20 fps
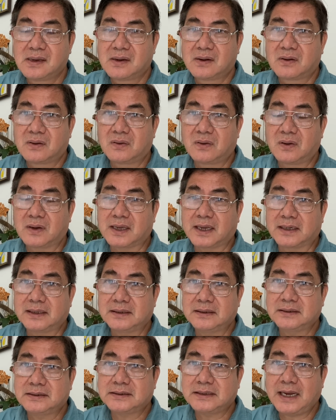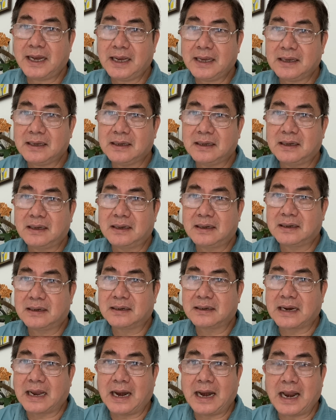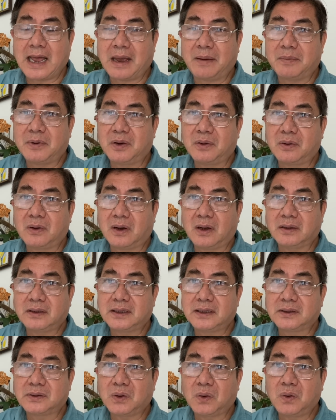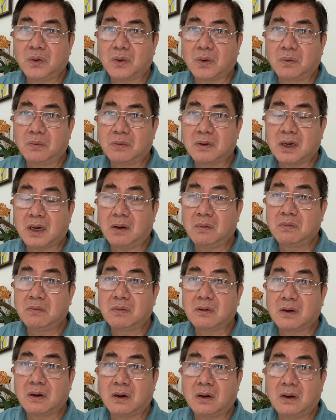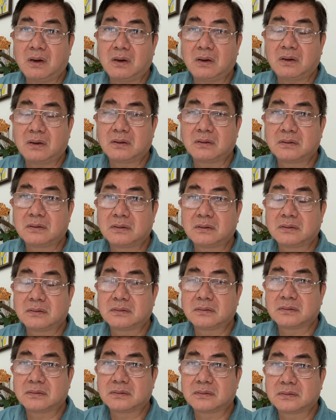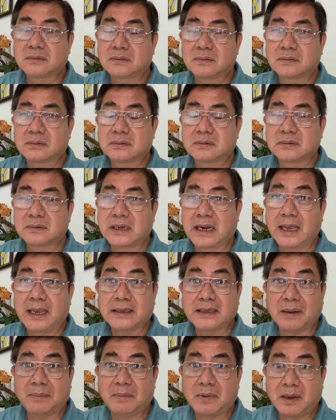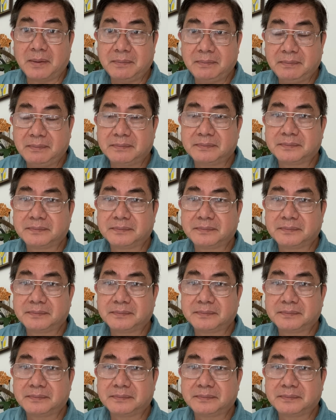rồi cảnh sát ờ, đã làm điều đó thì tôi cũng không có để tâm lắm